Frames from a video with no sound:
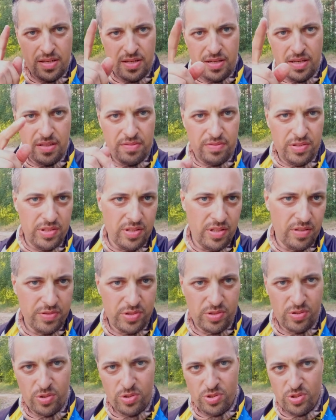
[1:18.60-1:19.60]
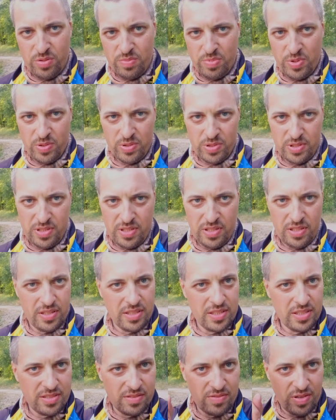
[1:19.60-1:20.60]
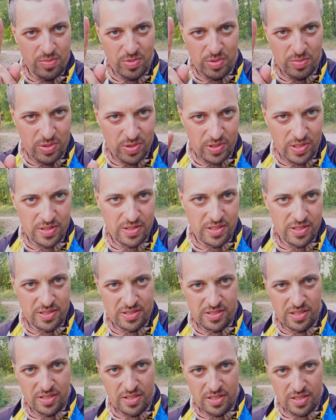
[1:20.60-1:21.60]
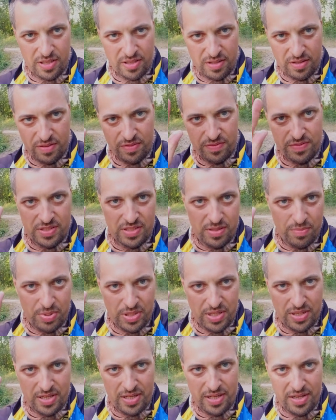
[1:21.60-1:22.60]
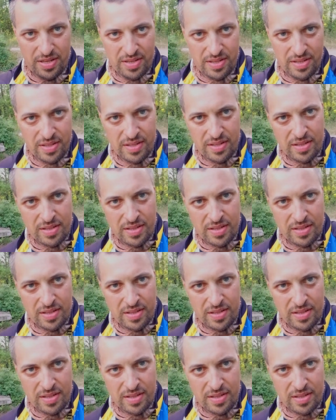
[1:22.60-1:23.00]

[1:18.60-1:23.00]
Как видно, все очень просто. С вами был Андрей Сонар. Всем пока.